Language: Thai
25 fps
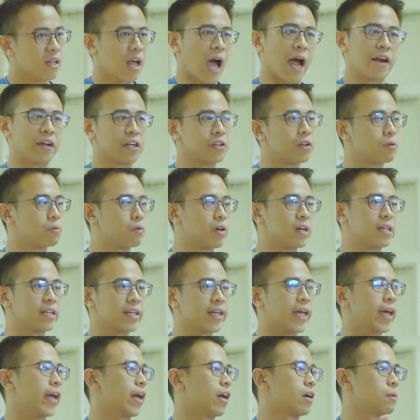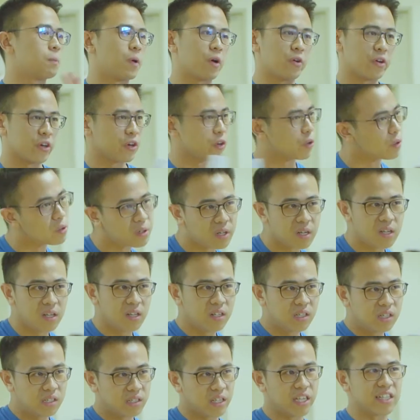จนเกิดสิ่งที่เรียกว่า Intelligent
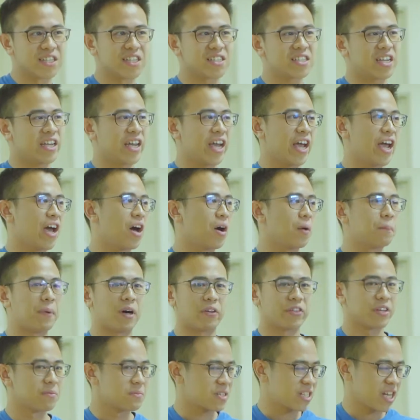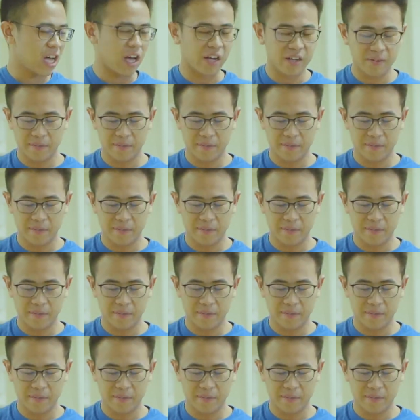Robot นะครับ AI